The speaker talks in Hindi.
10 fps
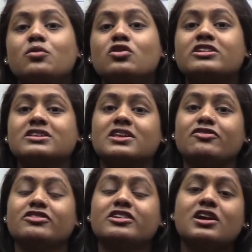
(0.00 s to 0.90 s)
बोल सकते हैं
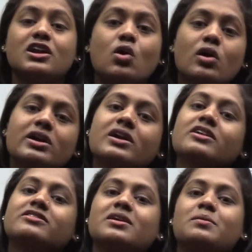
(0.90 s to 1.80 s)
फिजिकल
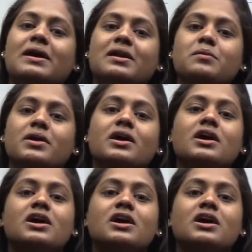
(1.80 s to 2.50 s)
क्वांटिटीज़ के बारे में